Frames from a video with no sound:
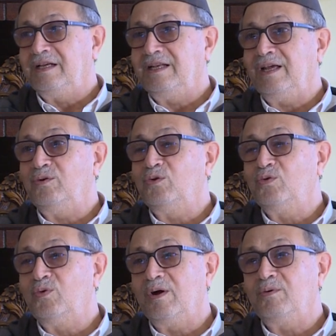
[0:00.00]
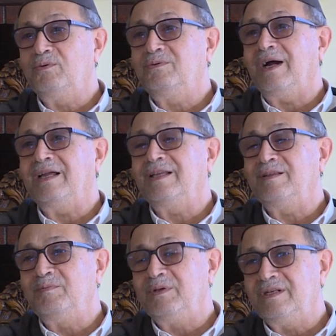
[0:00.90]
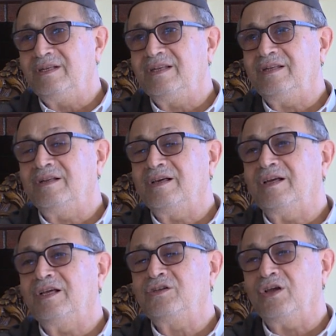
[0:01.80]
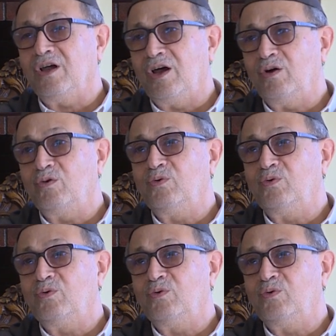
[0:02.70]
لأنه هو وعدد من أشقائه